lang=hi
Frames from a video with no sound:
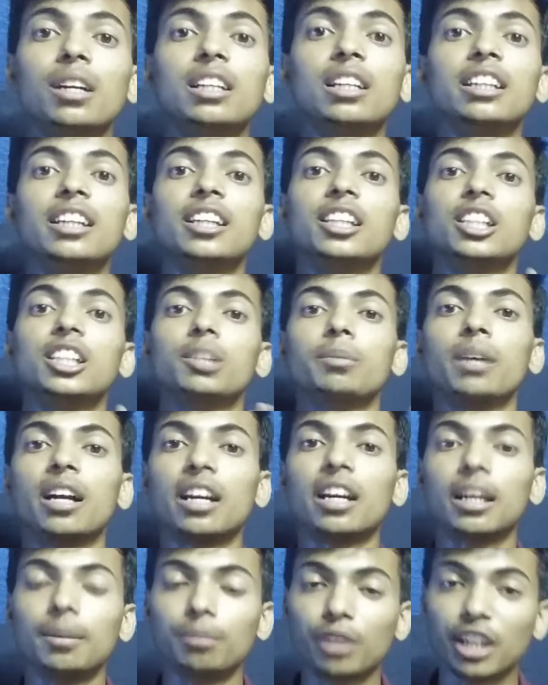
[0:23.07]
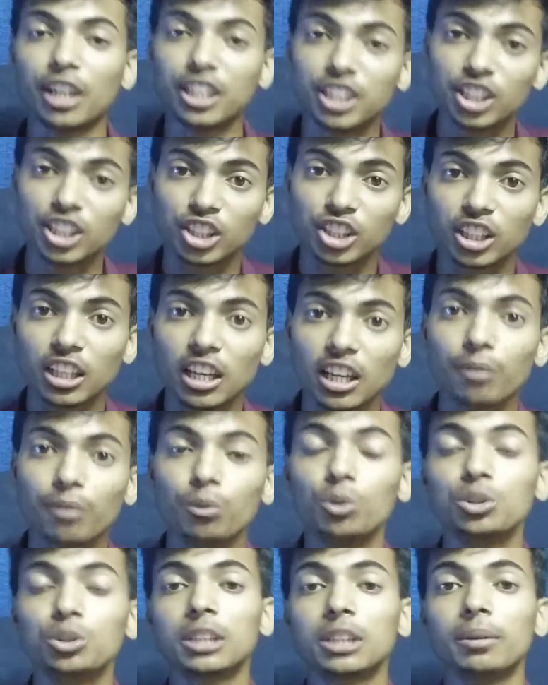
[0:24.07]
वाली है इसमें अगर हम ग्रेजुएट्स के या
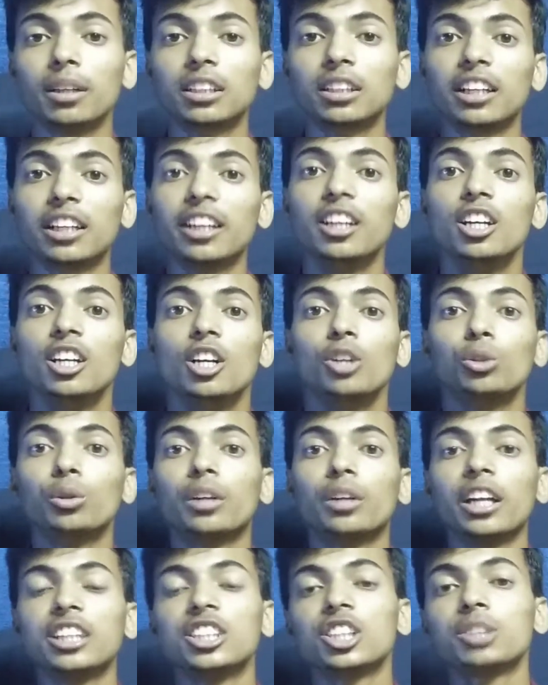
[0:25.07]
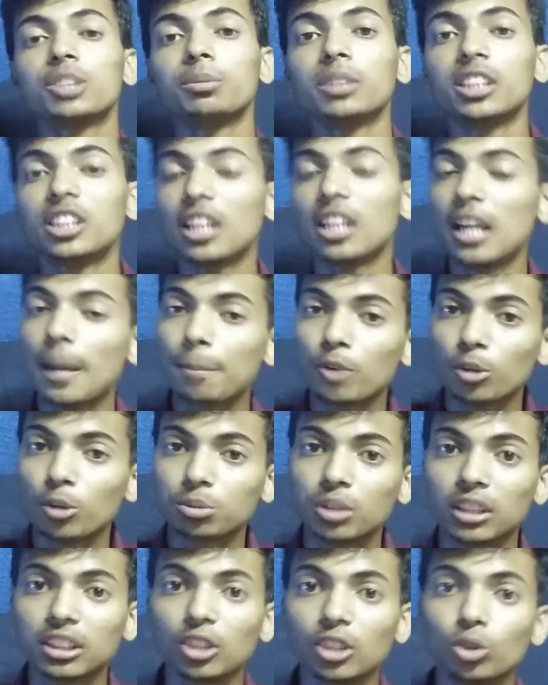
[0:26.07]
फोन की बात करें तो ग्रेजुएट्स में जैसे
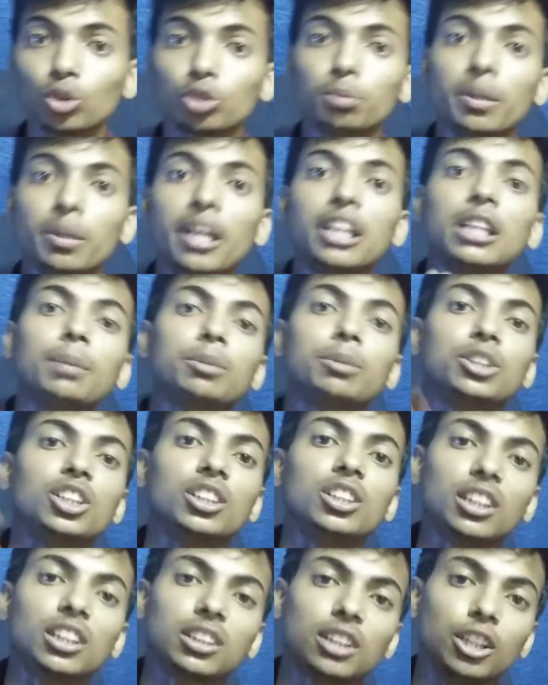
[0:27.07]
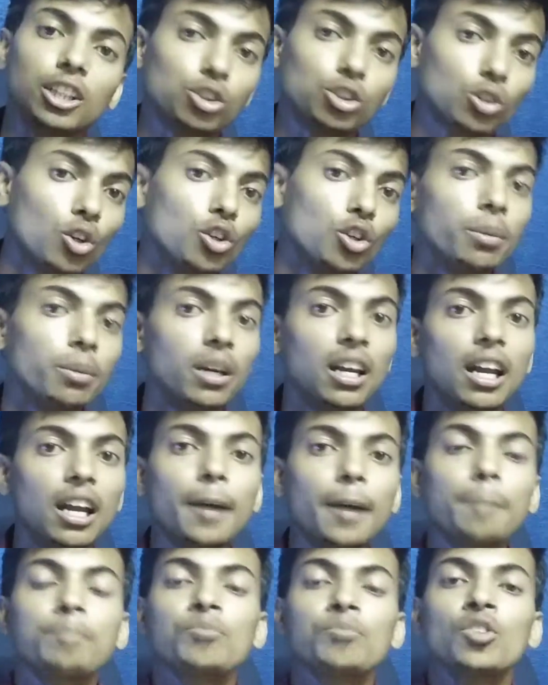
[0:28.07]
लैपटॉप्स आते हैं तो उसमें एट्टी तक का डिस्काउंट मिल रहा
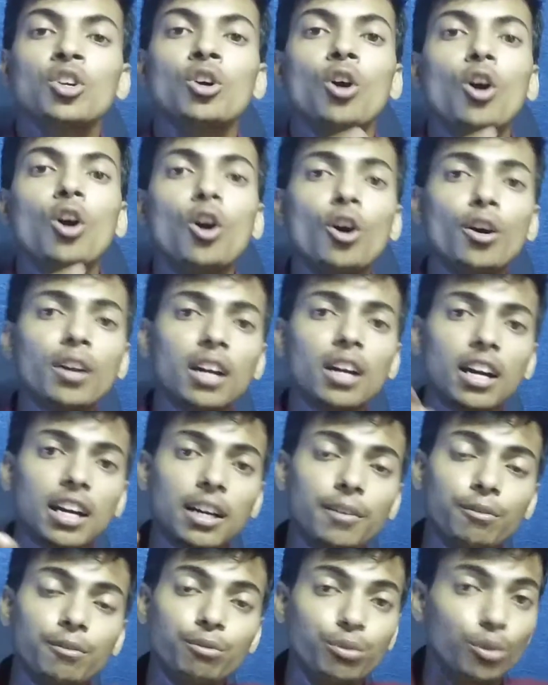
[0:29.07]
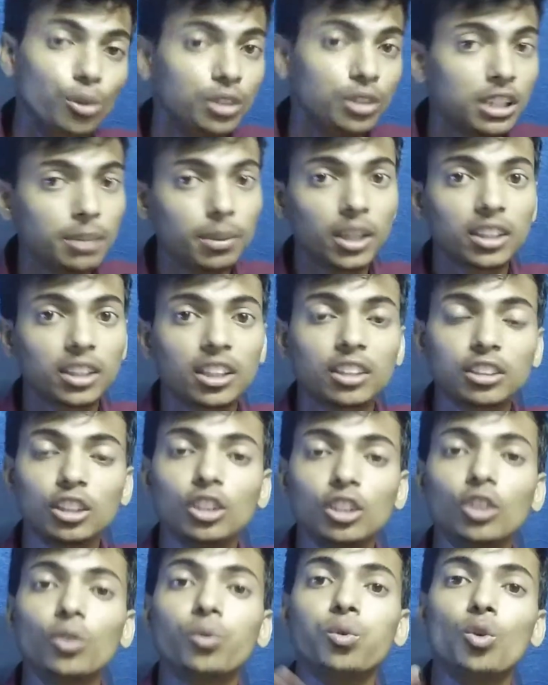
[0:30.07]
है और अगर हम फ़ोन की बात करते
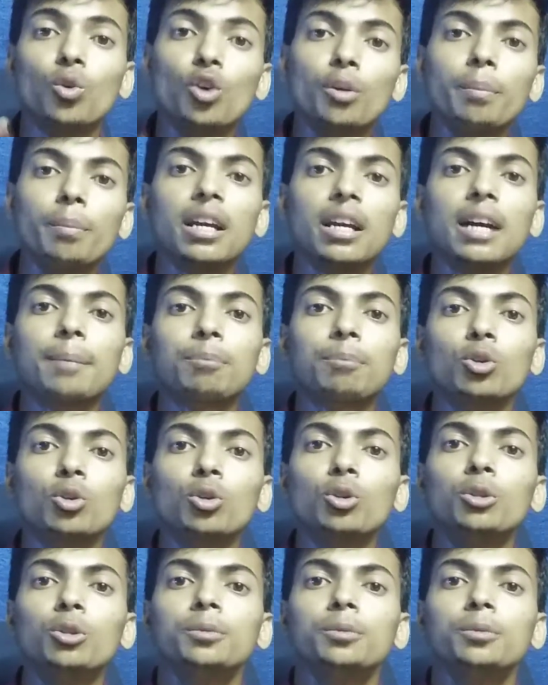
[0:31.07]
हैं जैसे फ़ोन में आपको